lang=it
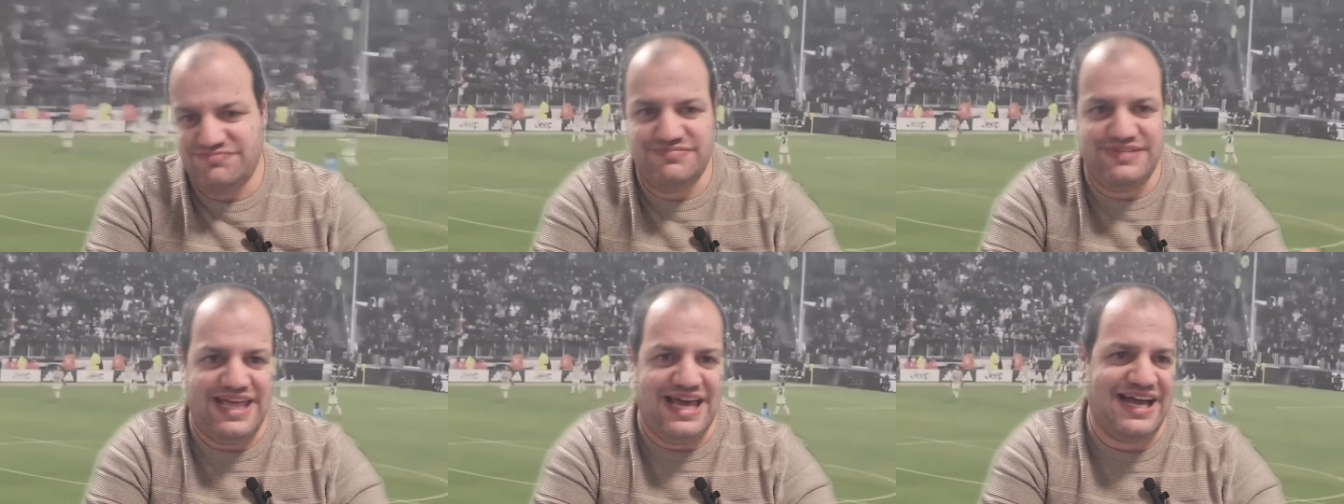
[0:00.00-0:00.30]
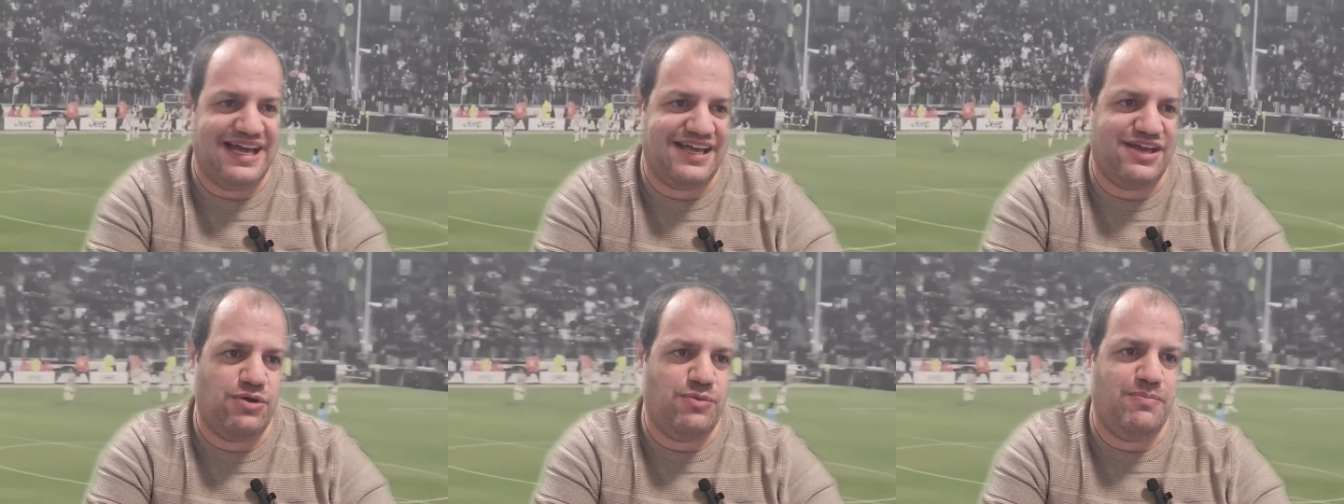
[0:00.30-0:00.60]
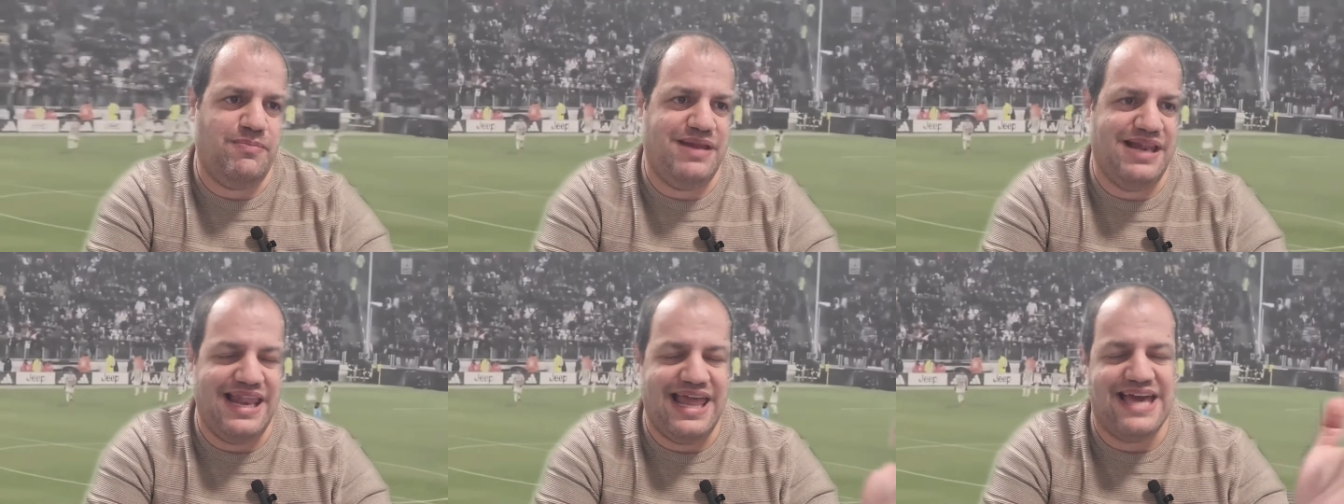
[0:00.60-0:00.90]
neanche
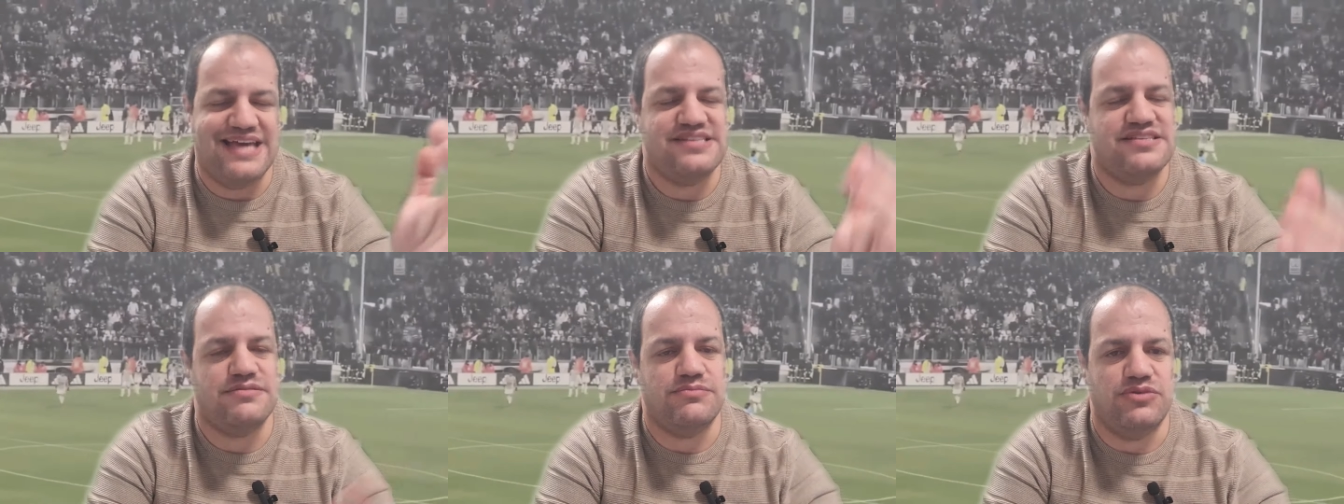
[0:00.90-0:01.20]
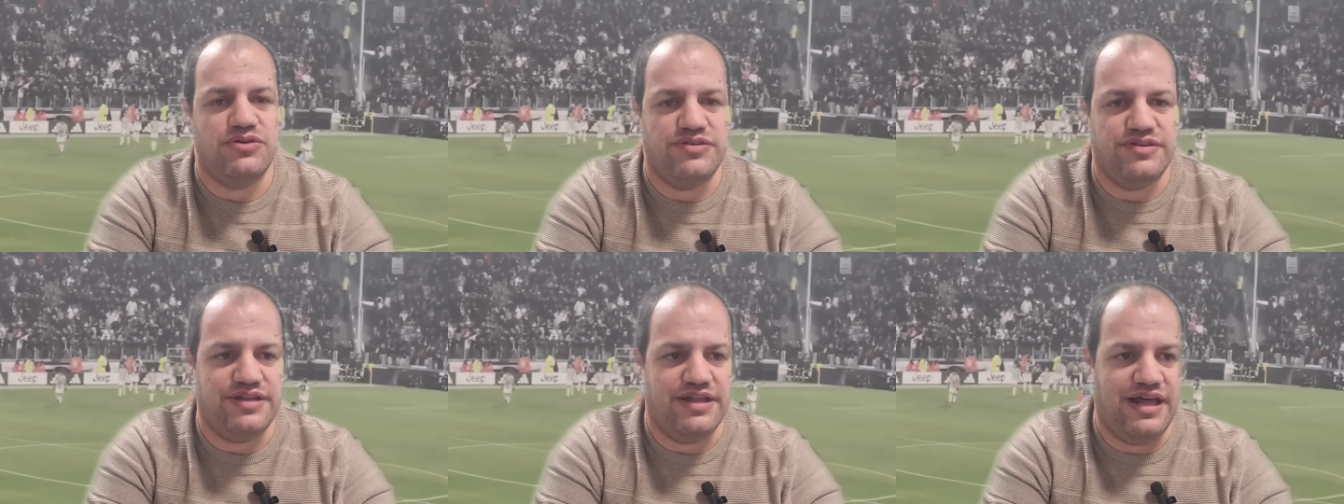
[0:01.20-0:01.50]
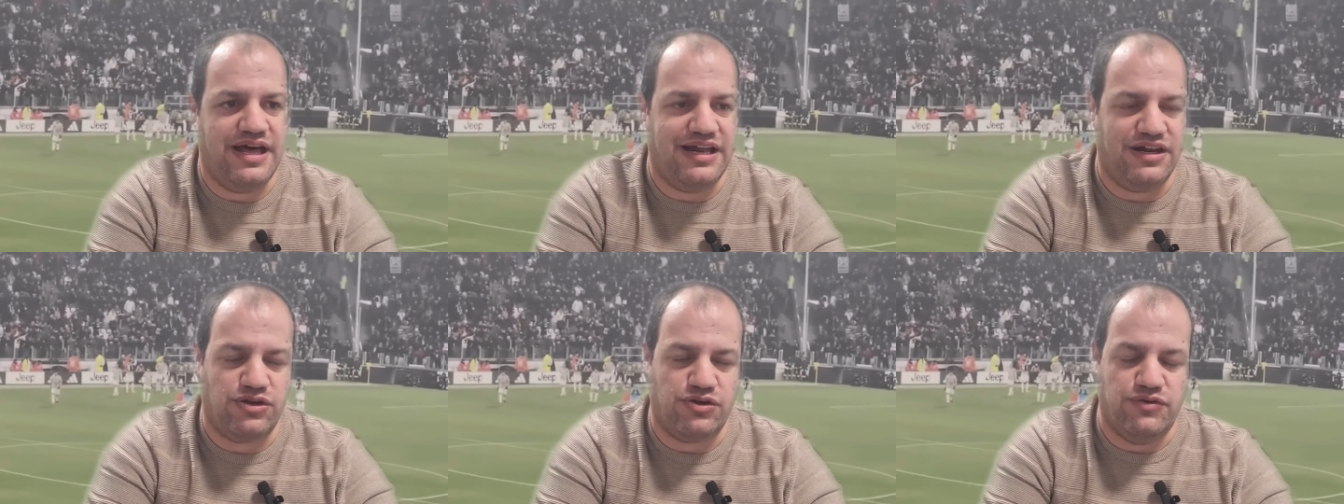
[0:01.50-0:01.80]
un millesimo di,
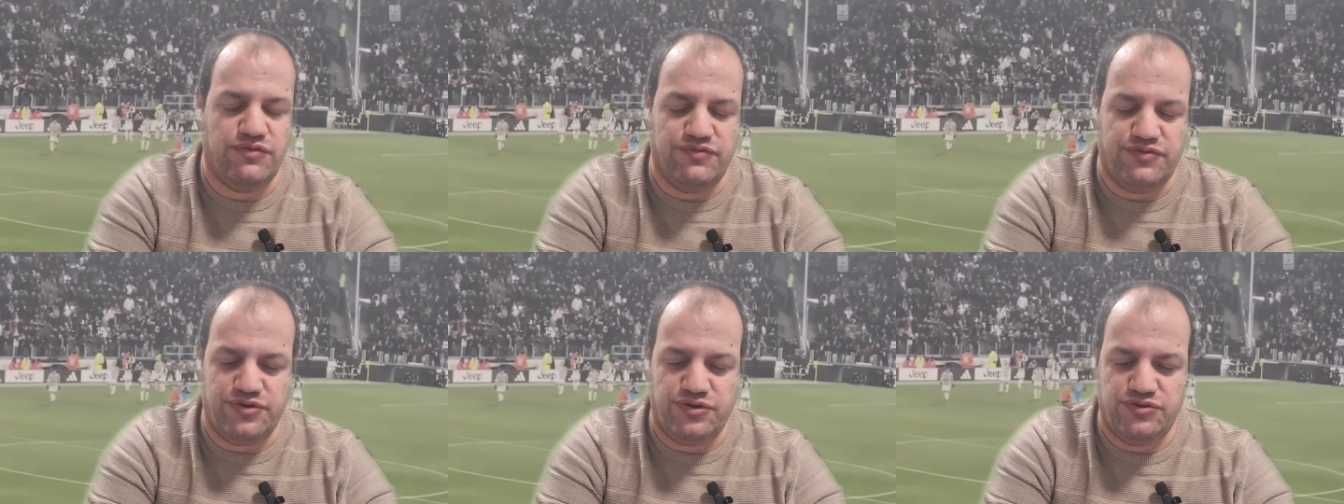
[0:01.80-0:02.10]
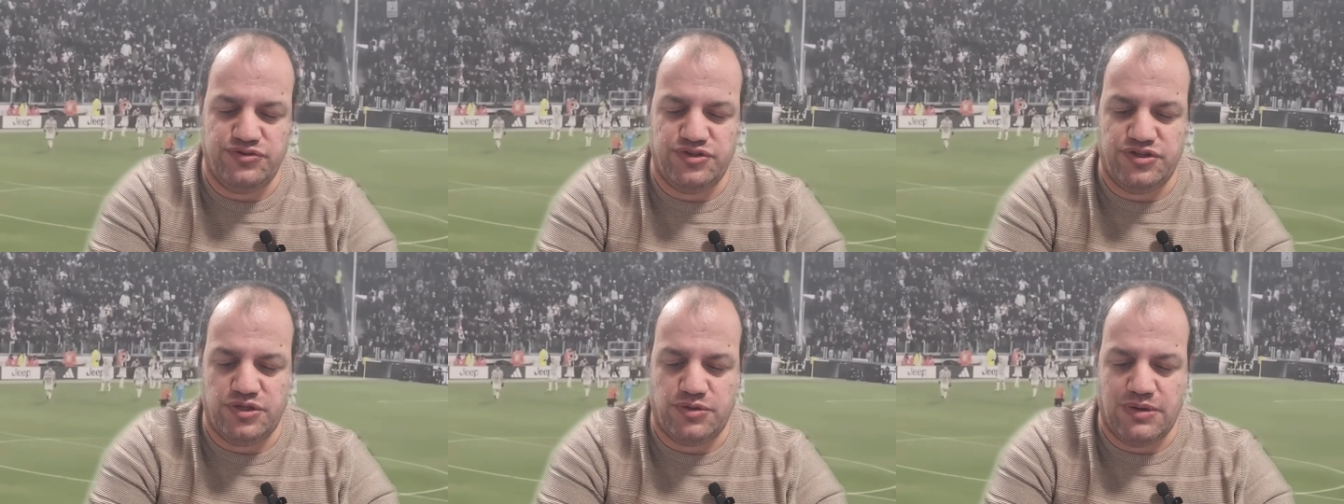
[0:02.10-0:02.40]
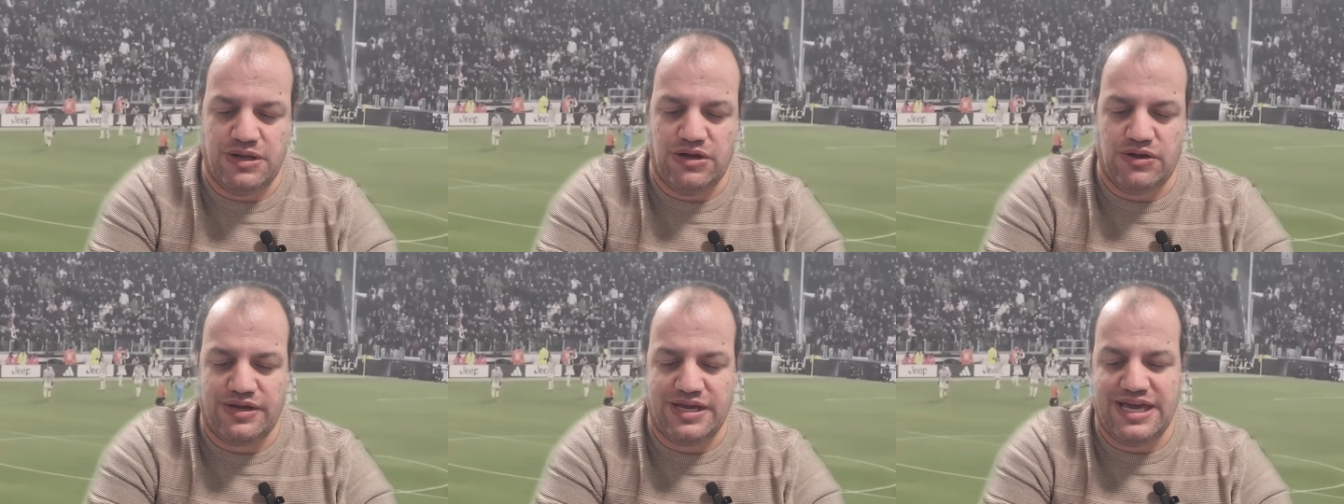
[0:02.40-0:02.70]
al confronto di
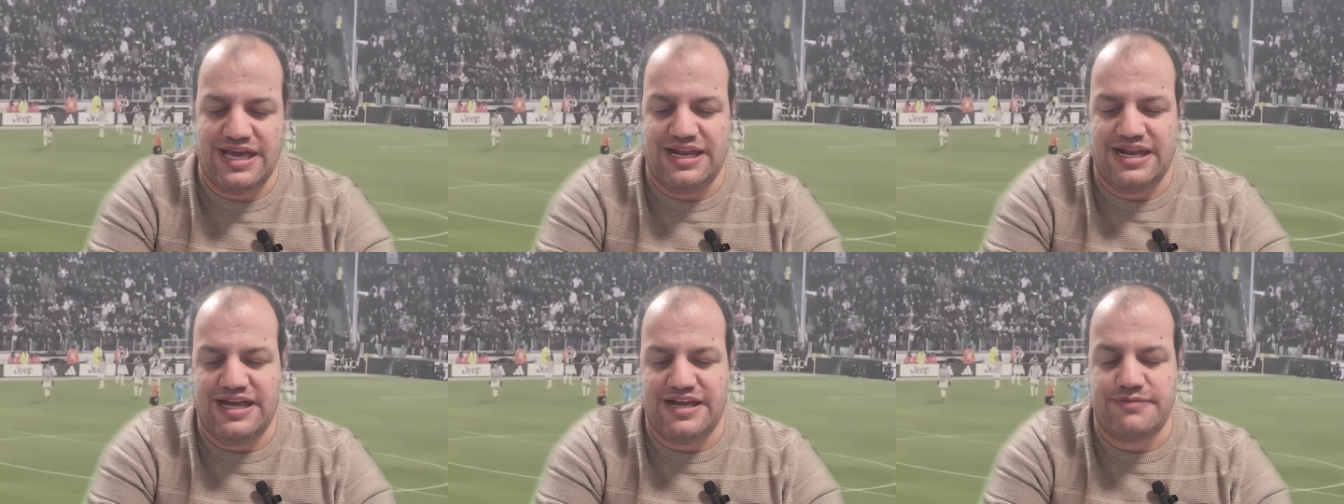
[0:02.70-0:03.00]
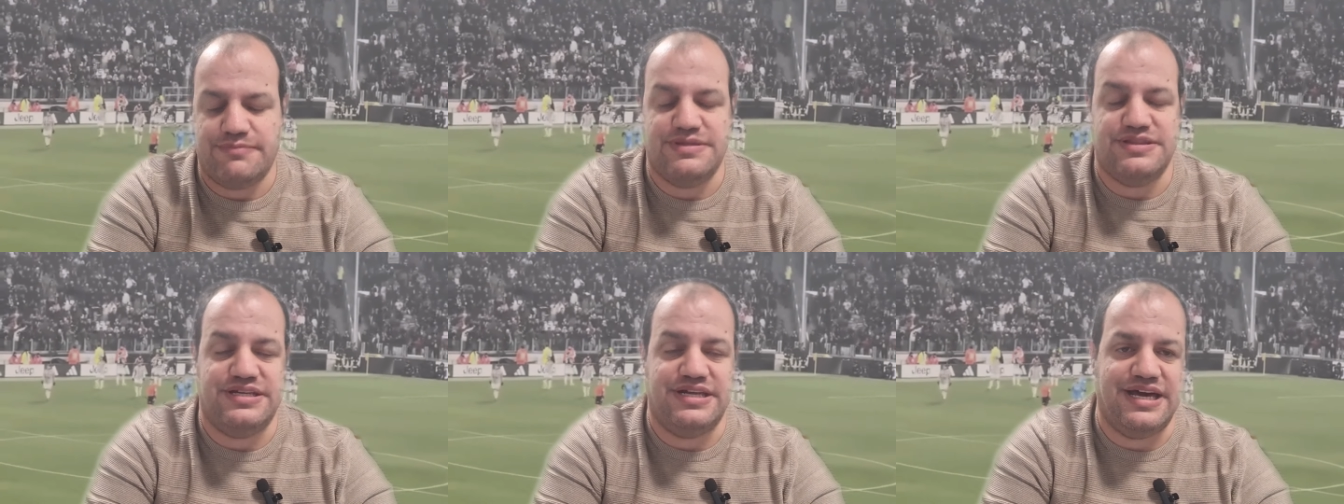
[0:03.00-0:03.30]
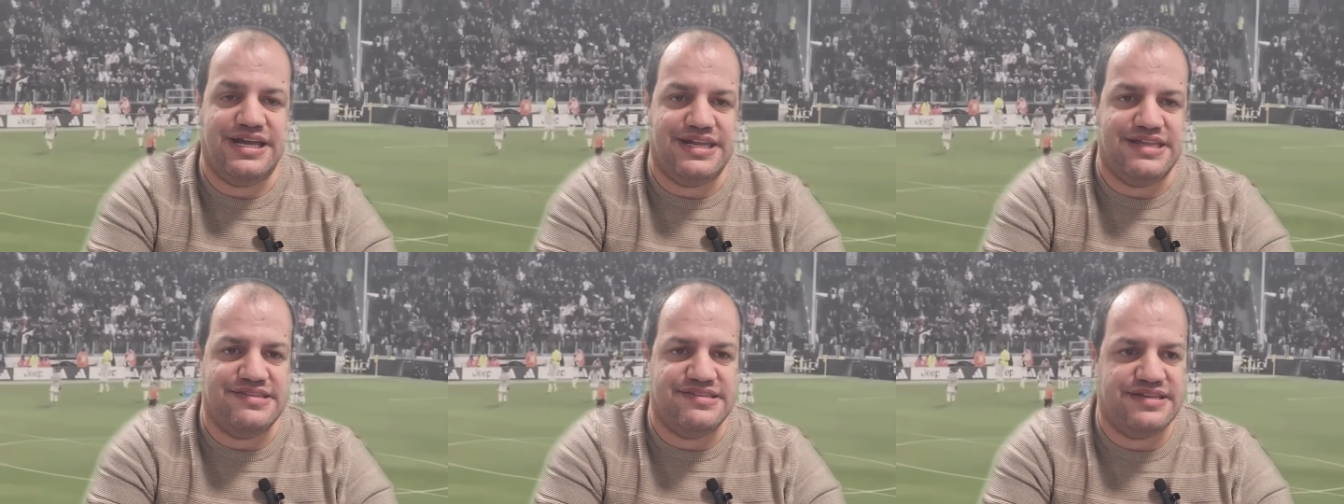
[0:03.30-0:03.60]
quello che è
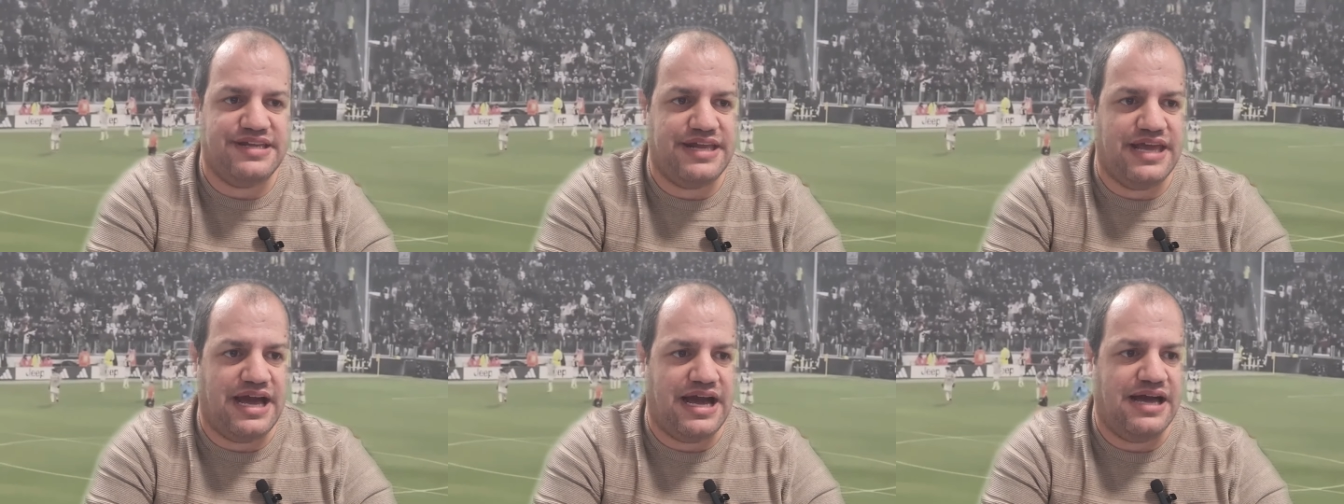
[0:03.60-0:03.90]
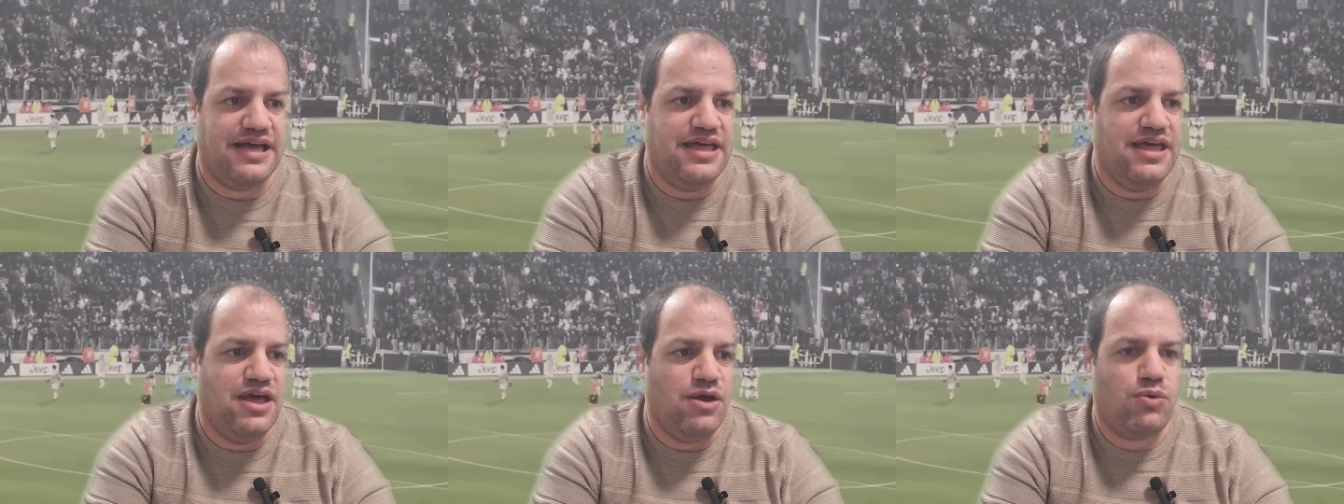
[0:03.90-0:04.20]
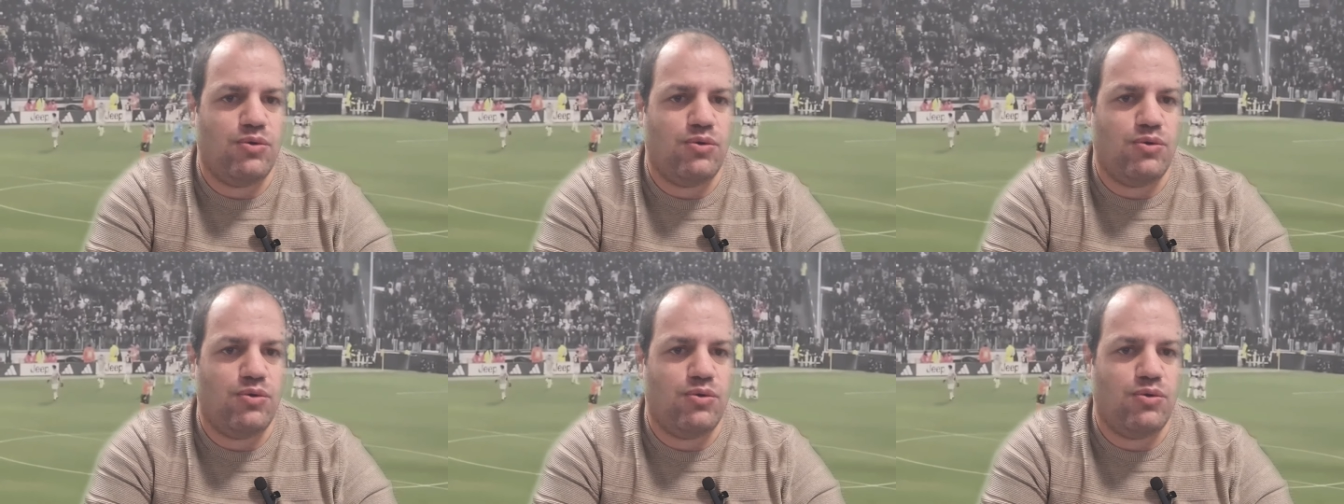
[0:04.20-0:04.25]
l'arbitrare in Serie A,